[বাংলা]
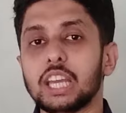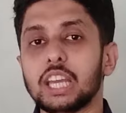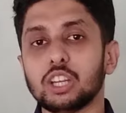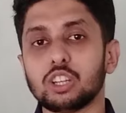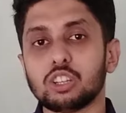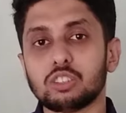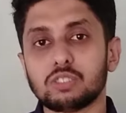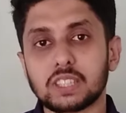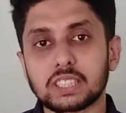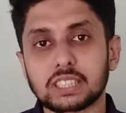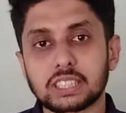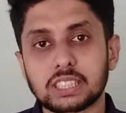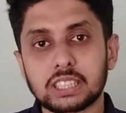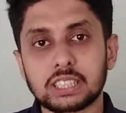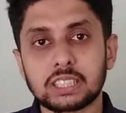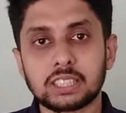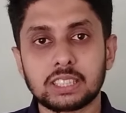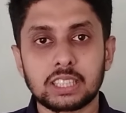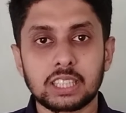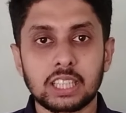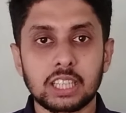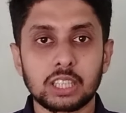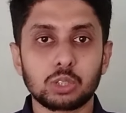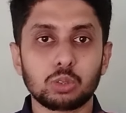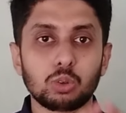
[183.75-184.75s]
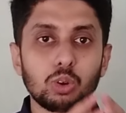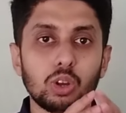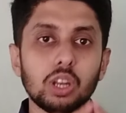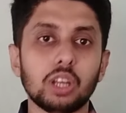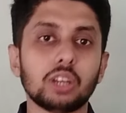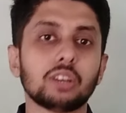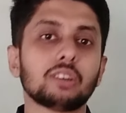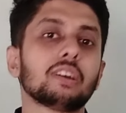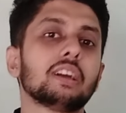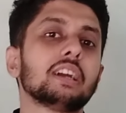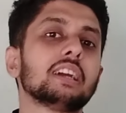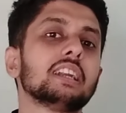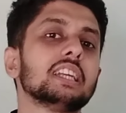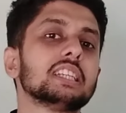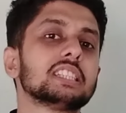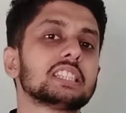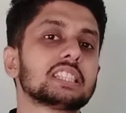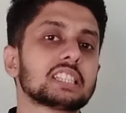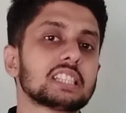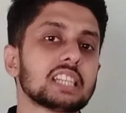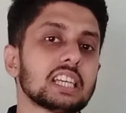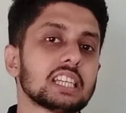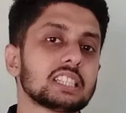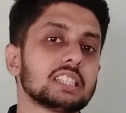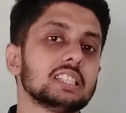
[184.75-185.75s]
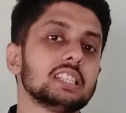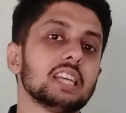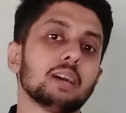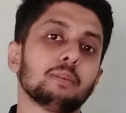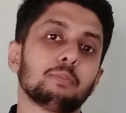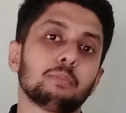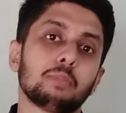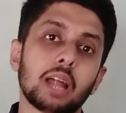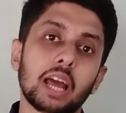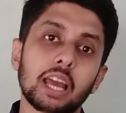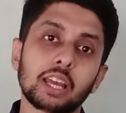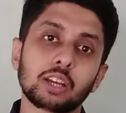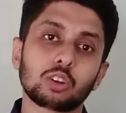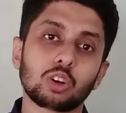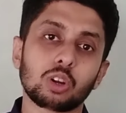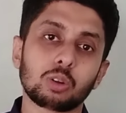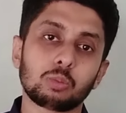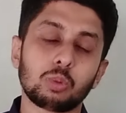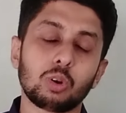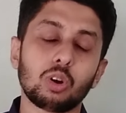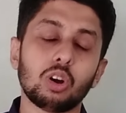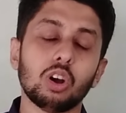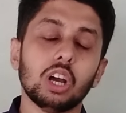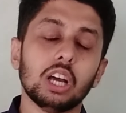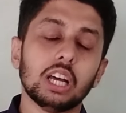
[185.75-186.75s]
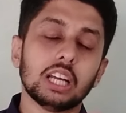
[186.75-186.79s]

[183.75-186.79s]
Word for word: ইউনিভার্সিটিতে ডুয়োলিঙ্গো ইংলিশ টেস্ট দিয়ে অ্যাপ্লাই করব